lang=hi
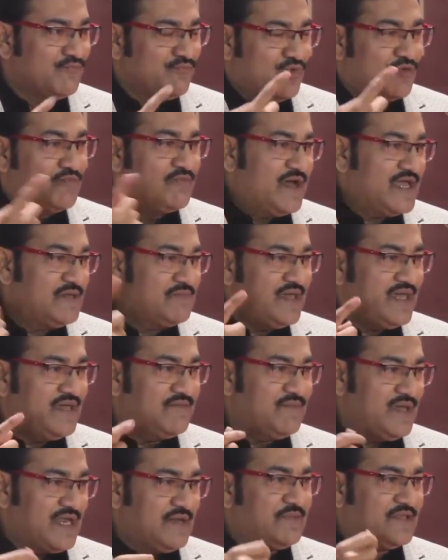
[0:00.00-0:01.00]
मुंबई में
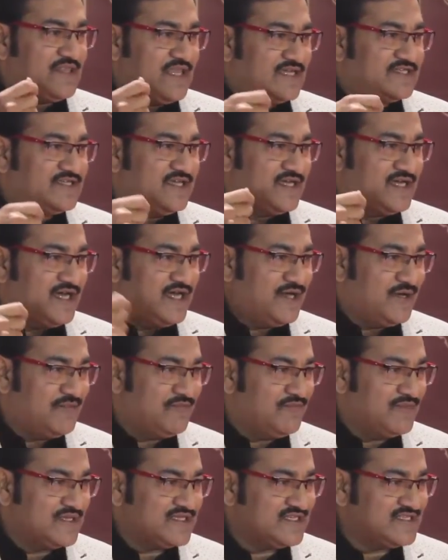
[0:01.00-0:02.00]
मेरे पिताजी का
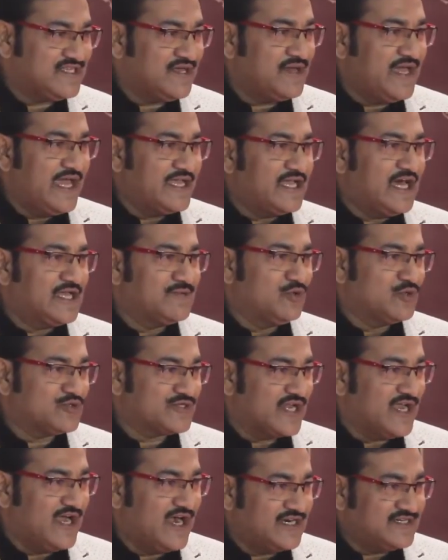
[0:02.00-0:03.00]
बिजनेस था एन आर
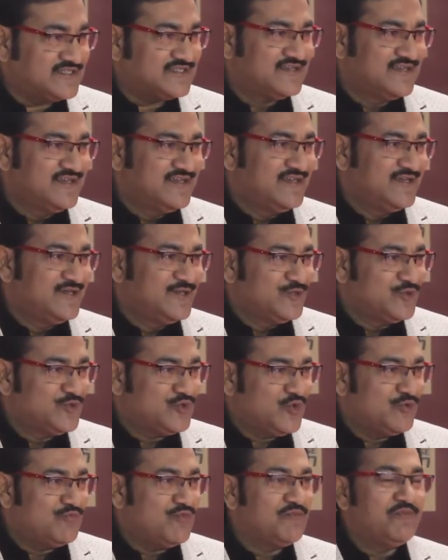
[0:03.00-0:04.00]
भोसले आर्ट्स
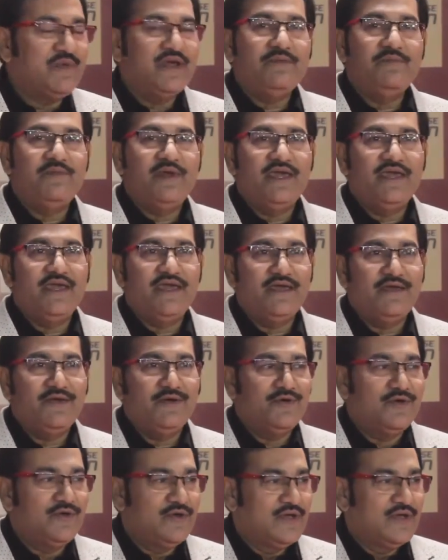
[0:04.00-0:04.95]
तो मुंबई में